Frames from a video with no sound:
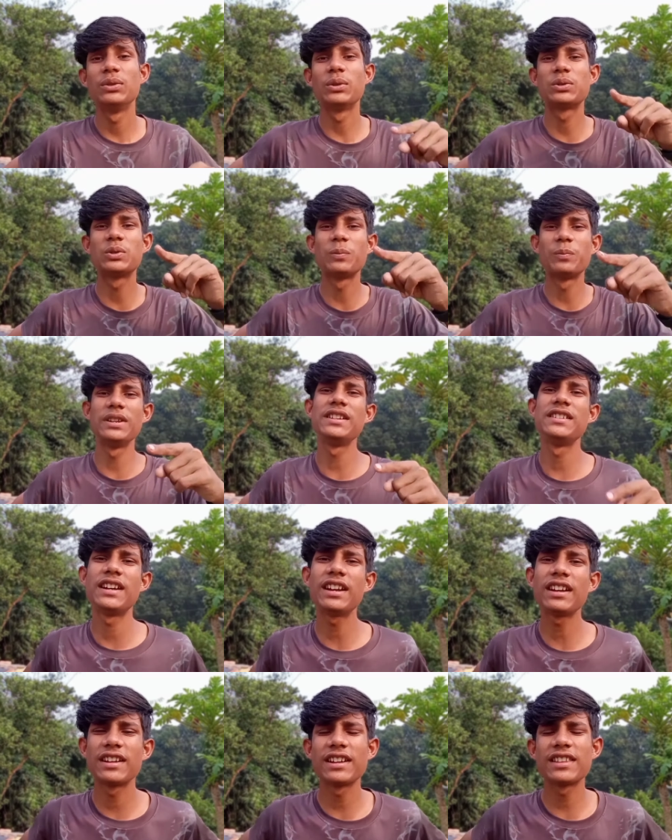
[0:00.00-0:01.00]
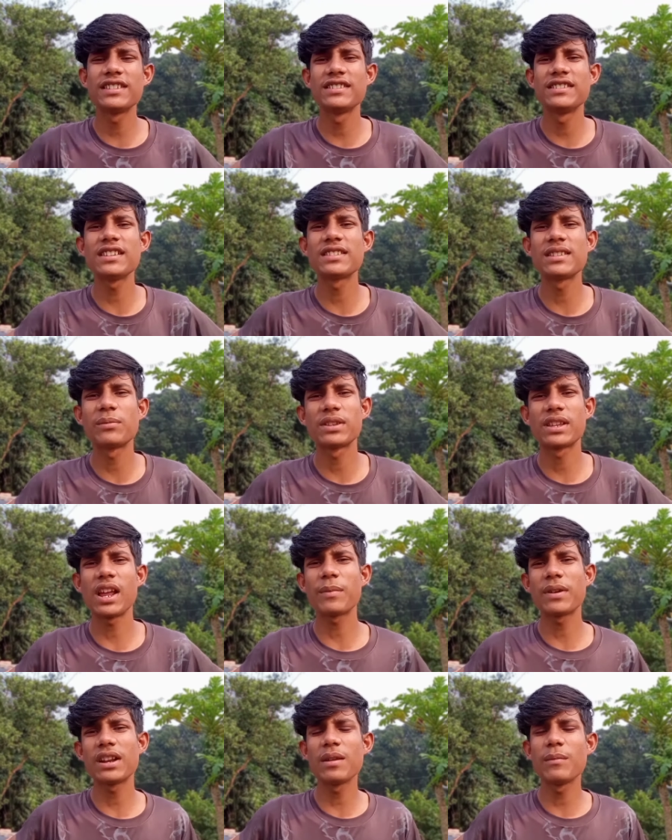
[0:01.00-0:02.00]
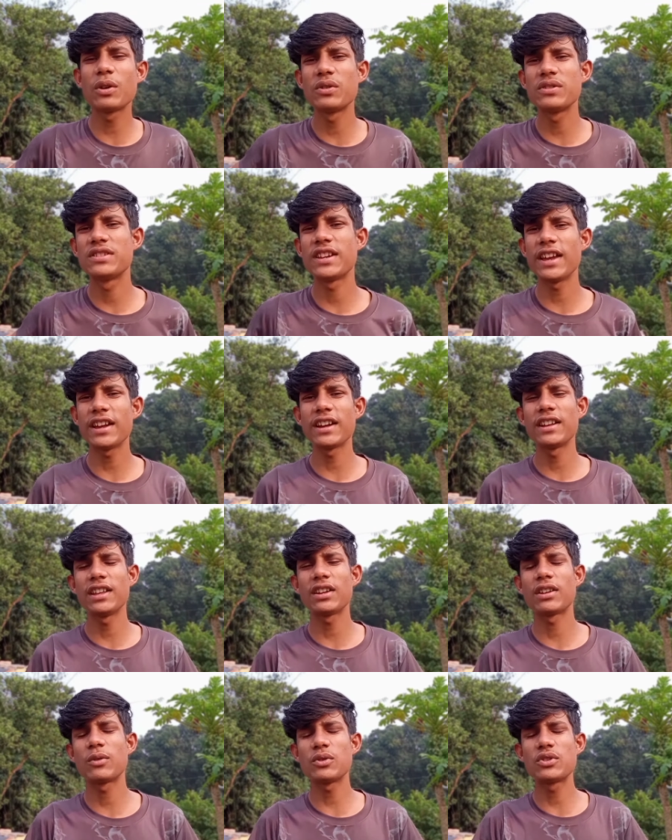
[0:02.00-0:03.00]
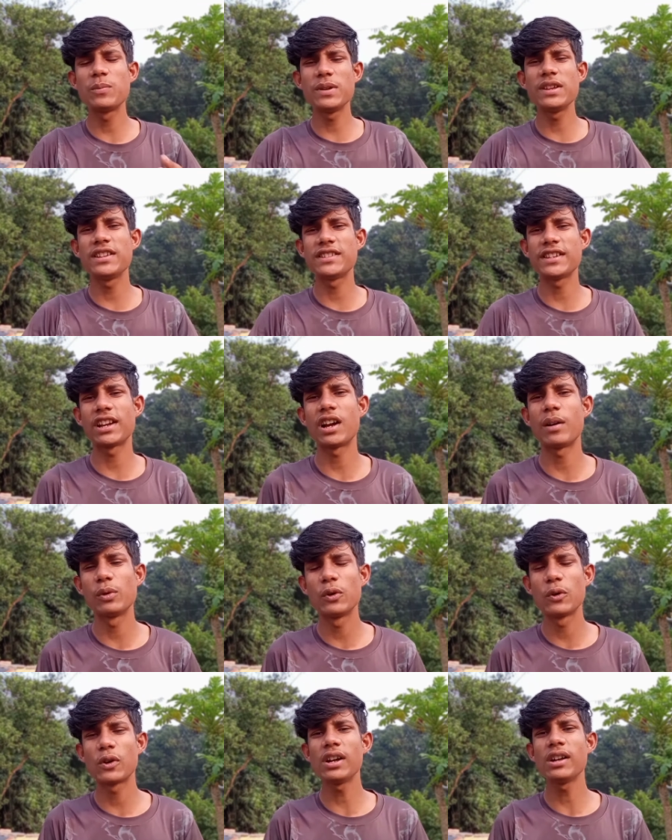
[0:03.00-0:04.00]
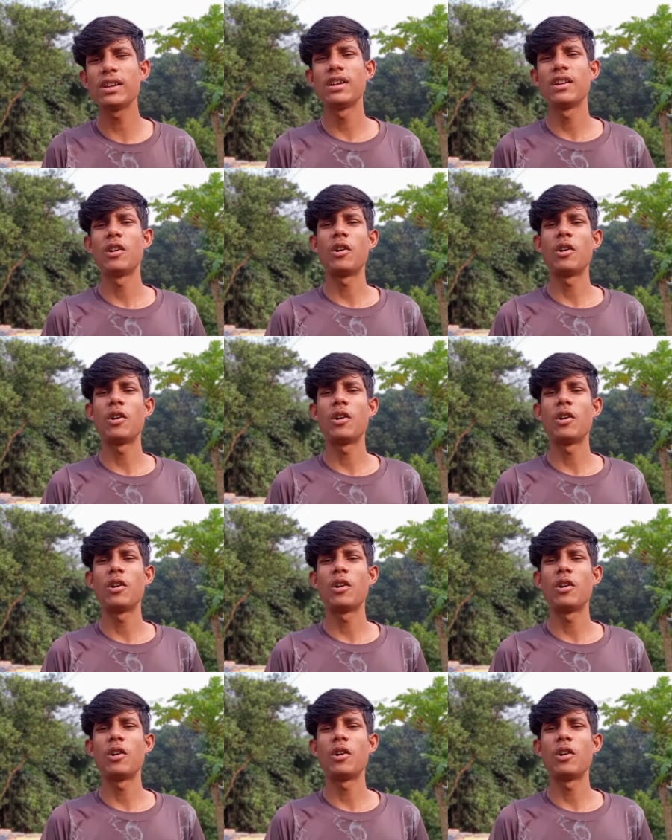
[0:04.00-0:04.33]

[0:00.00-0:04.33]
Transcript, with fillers: दोस्तों प्लीज़ यार कर दीजिए सब्सक्राइब करने में कुछ जाएगा नहीं कुछ भी नहीं जाएगा आप लोगों का